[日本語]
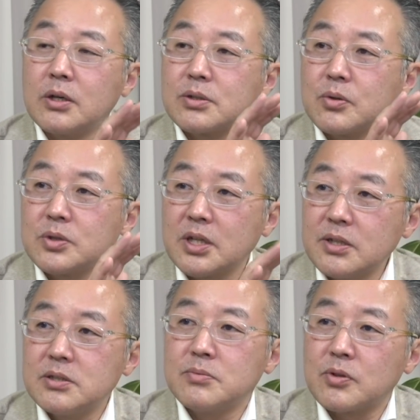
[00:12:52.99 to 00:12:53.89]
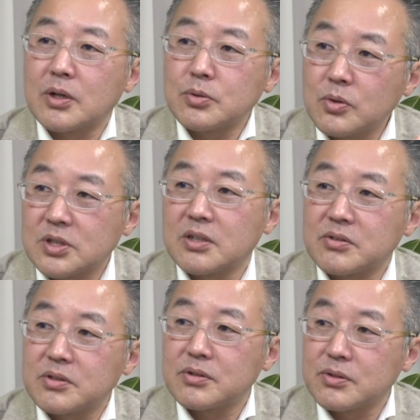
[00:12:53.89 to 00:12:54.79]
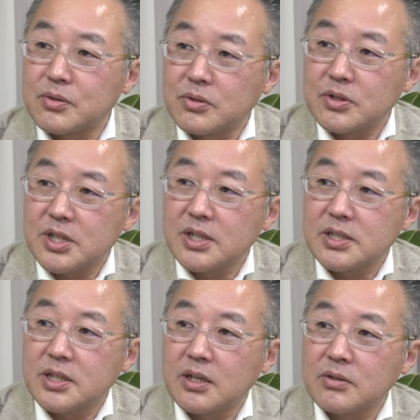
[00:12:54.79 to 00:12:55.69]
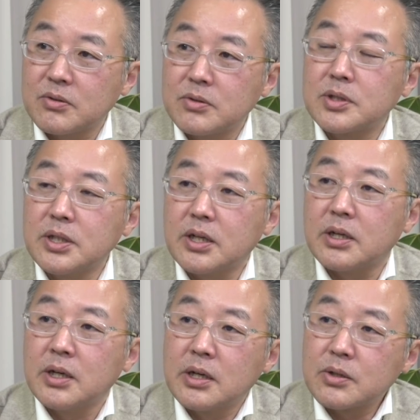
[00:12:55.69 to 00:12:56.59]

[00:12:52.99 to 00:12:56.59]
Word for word: ソーシャリズムとかソーシャルっていうこういう政治系の本で、